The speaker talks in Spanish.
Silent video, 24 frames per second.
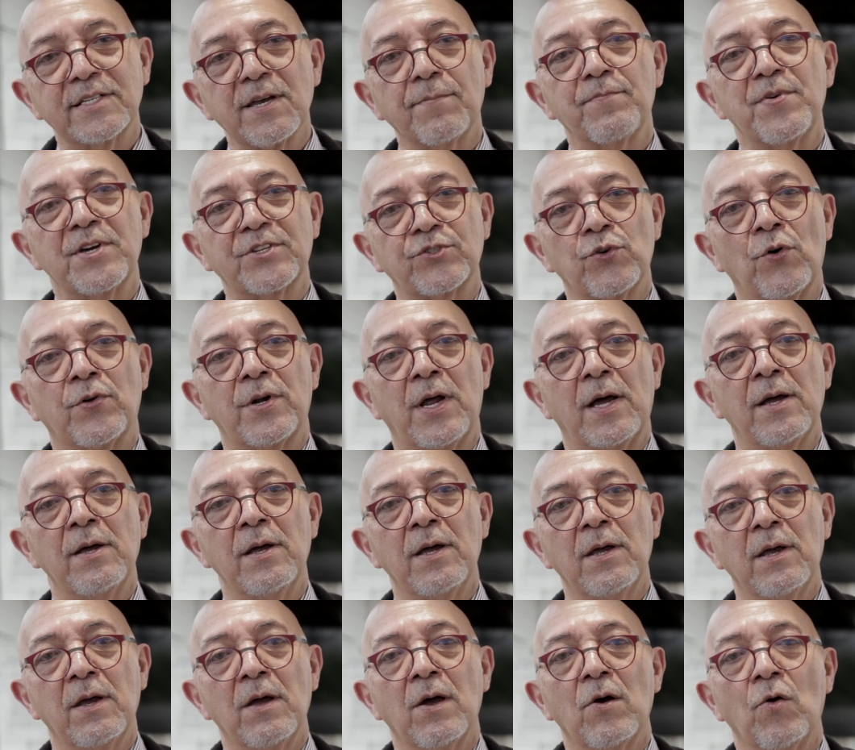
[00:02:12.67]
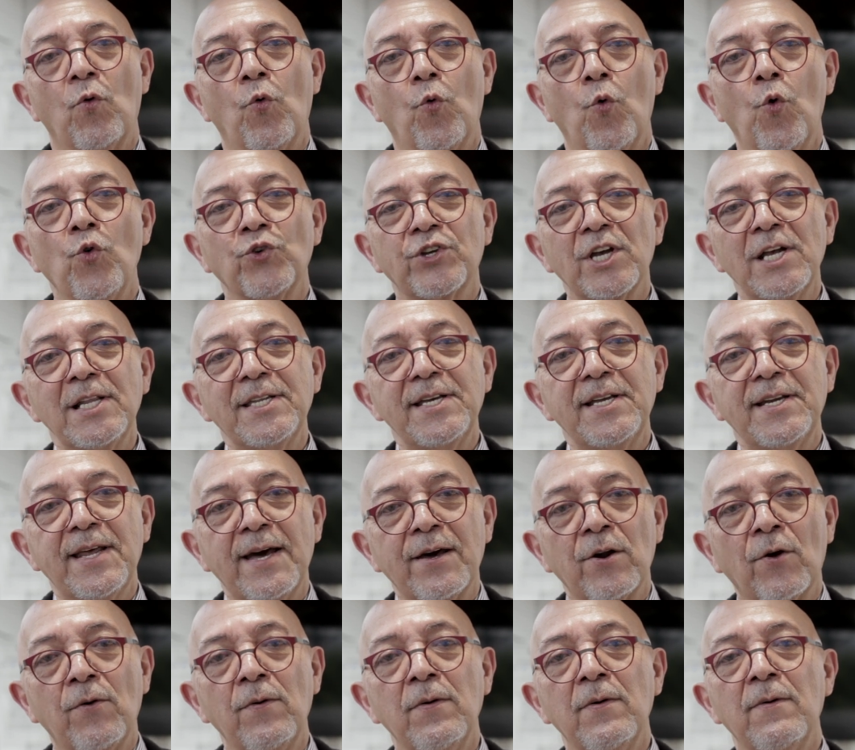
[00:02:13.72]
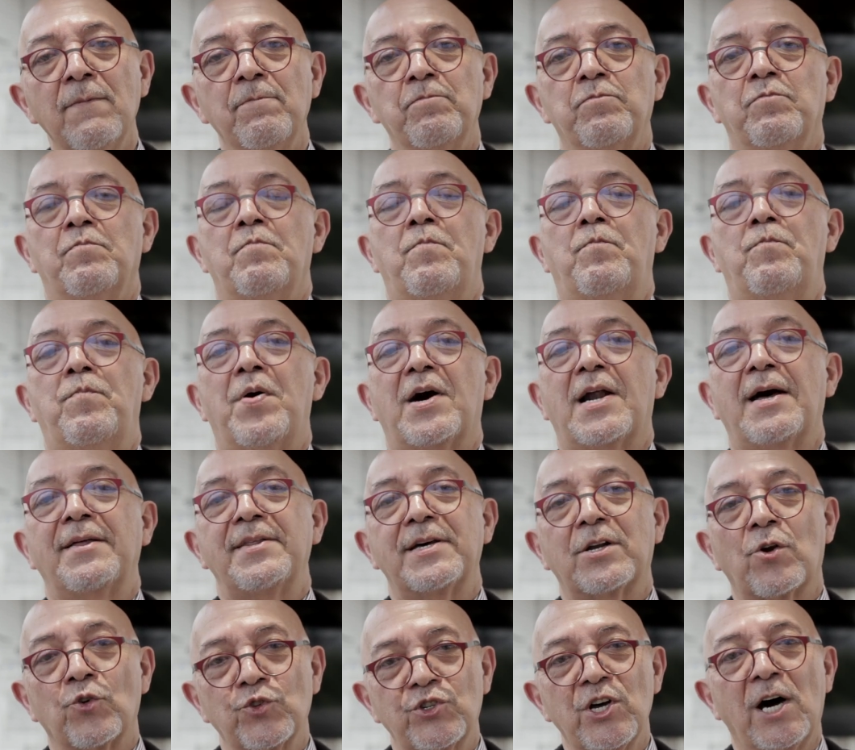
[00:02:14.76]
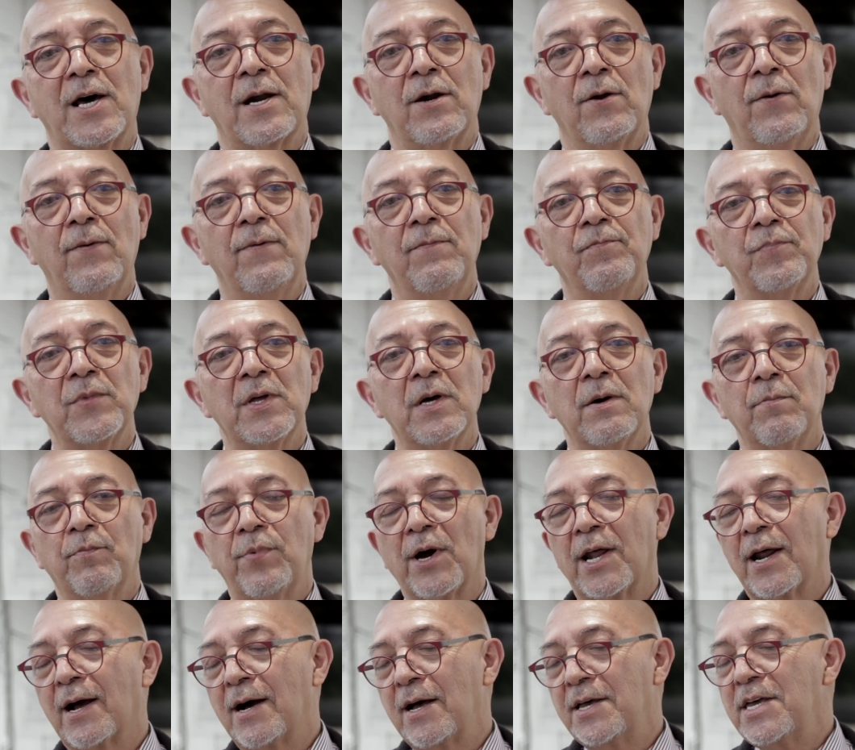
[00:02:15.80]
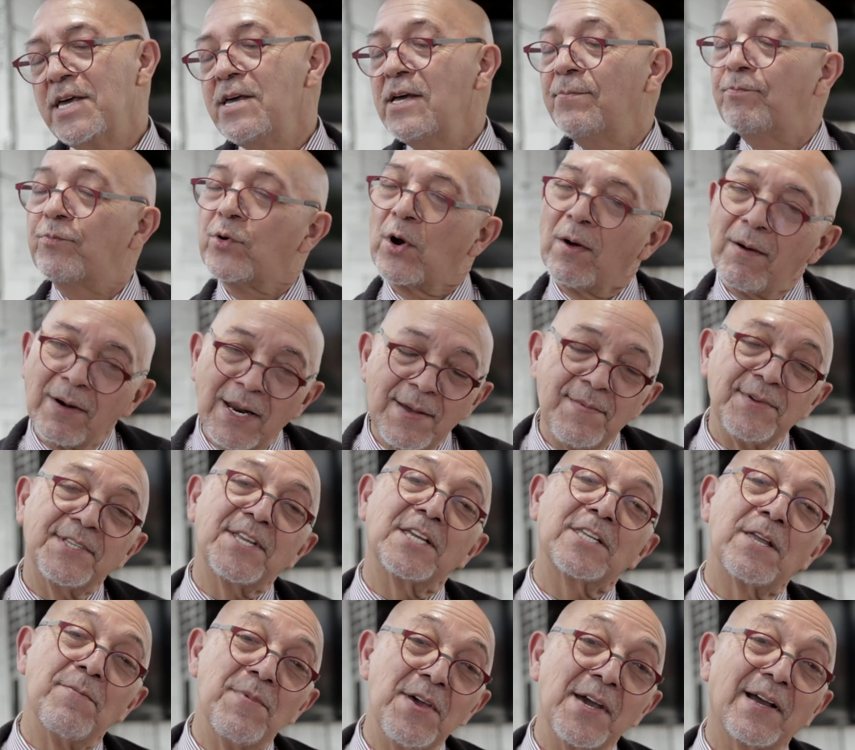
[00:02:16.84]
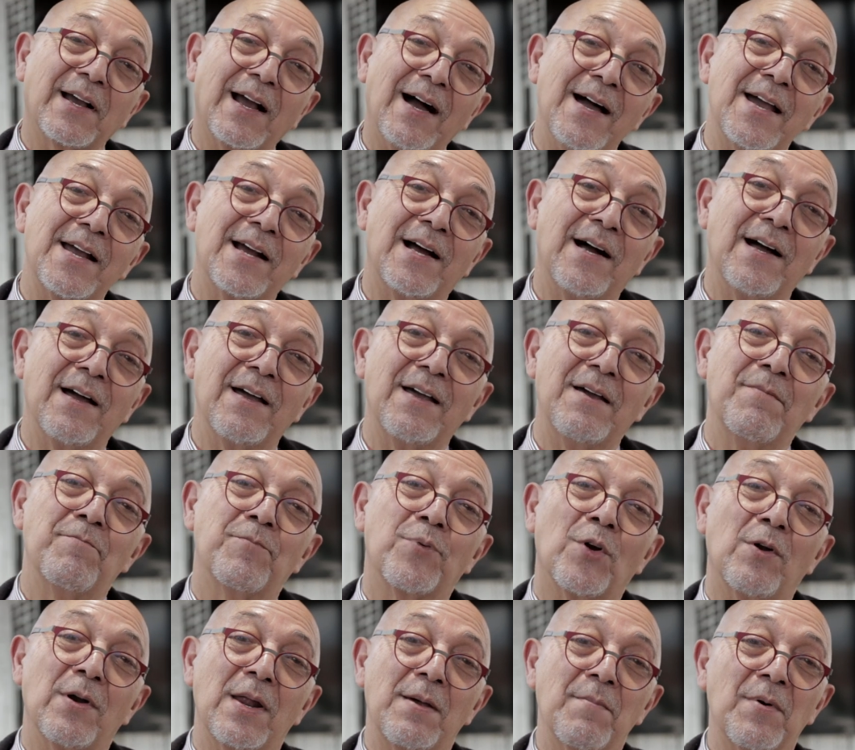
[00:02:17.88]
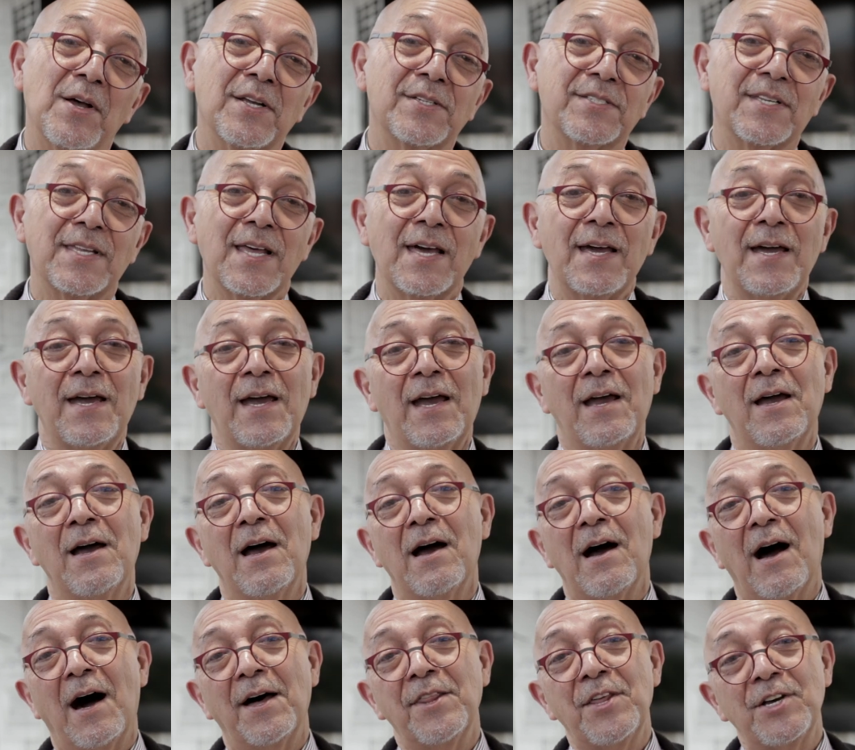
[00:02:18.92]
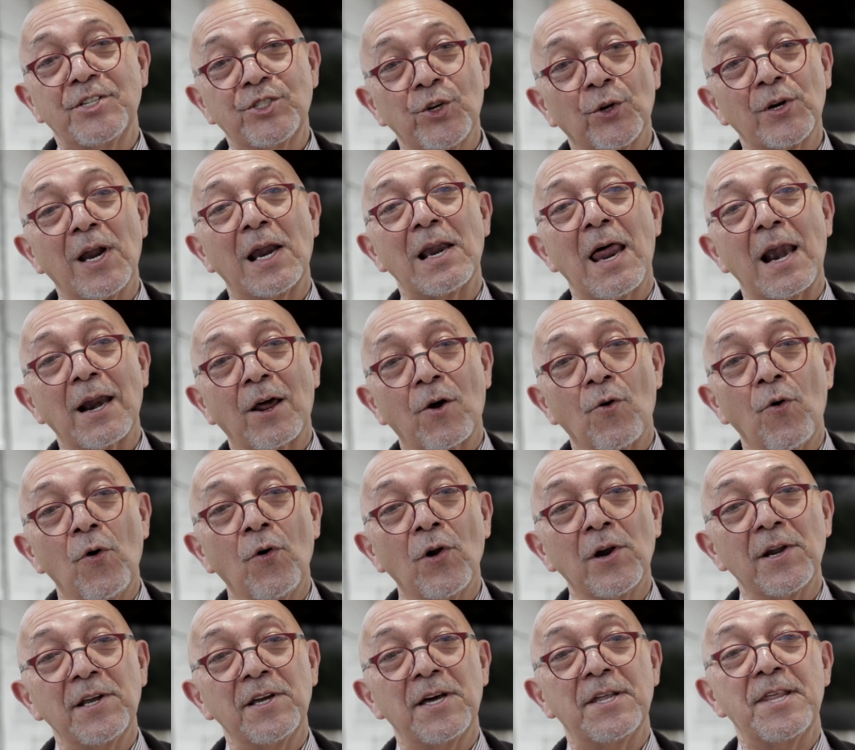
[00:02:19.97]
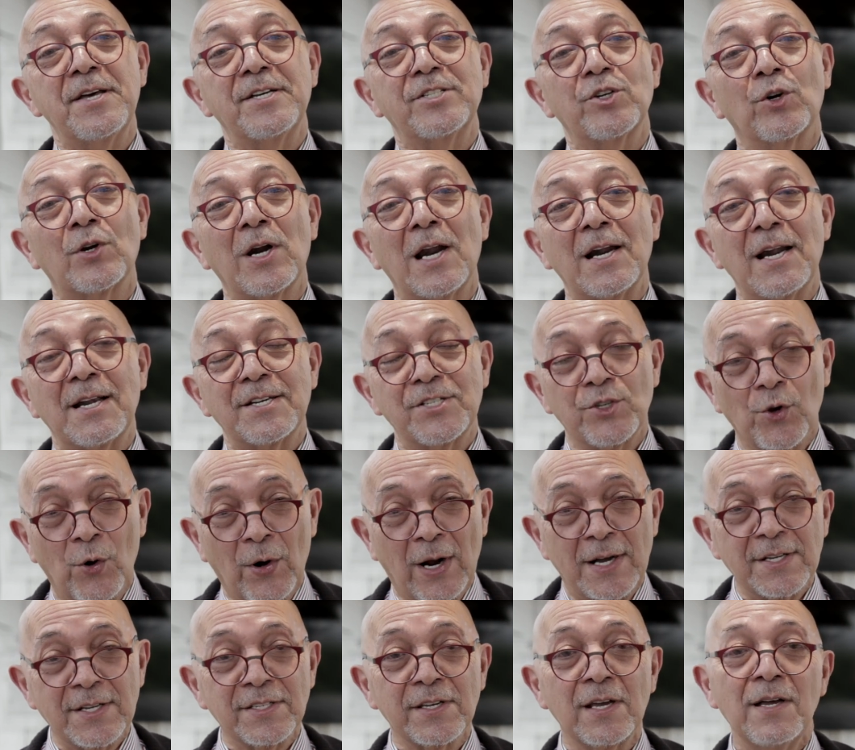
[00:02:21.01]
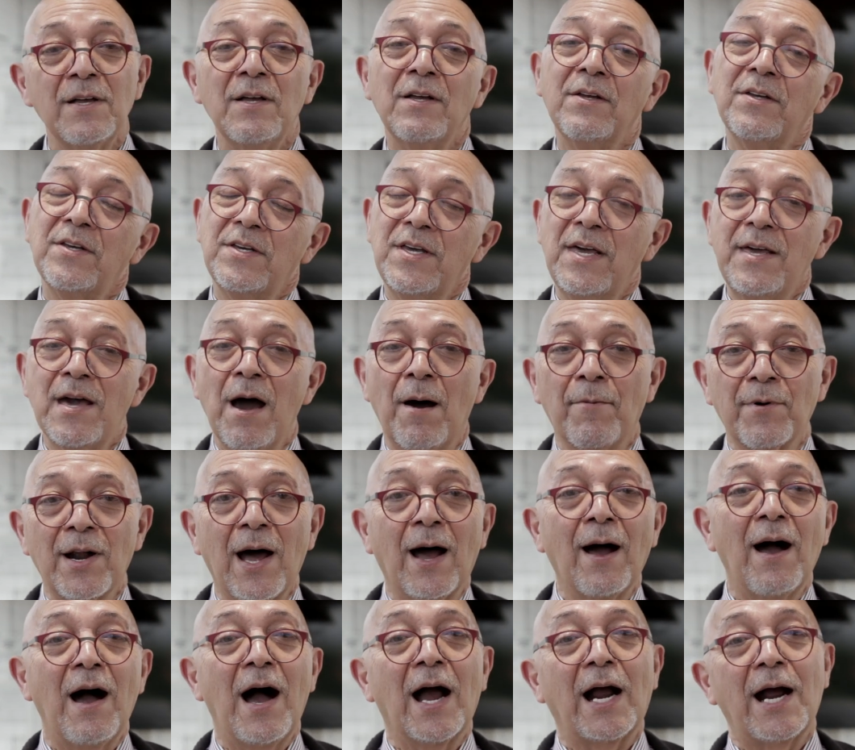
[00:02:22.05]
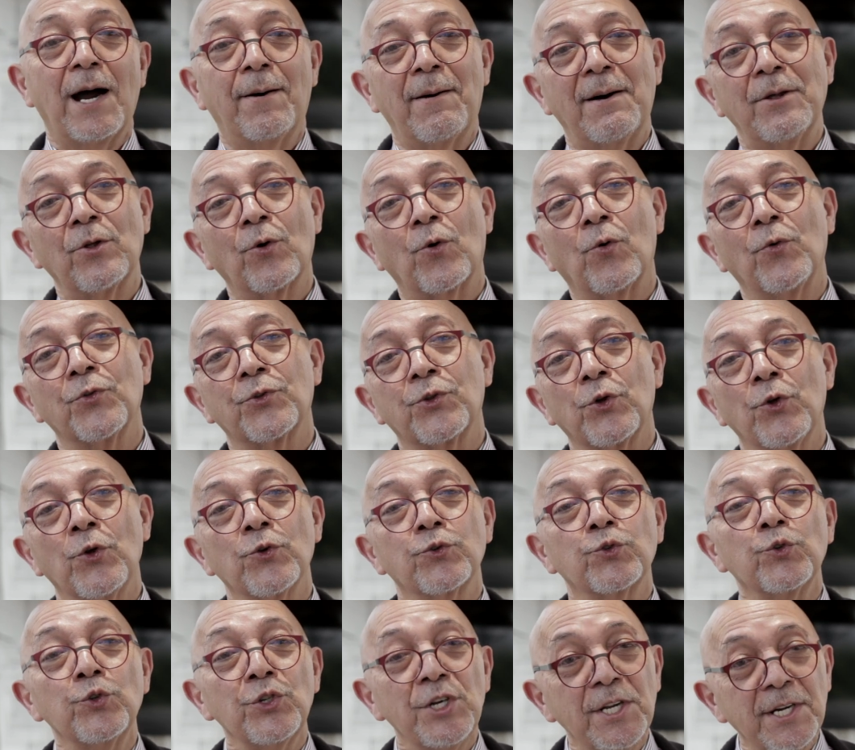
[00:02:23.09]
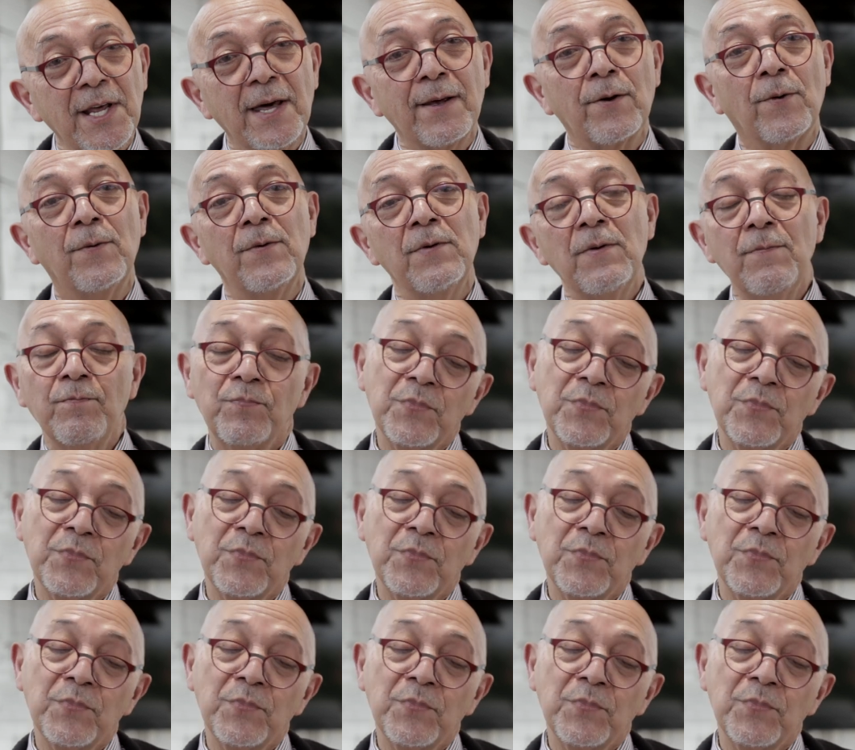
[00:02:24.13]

esa persona use el dinero para derrocharlo para, y probablemente también caiga en problemas de adicción al alcohol y adicción a las drogas y habrá acabado con todo su dinero.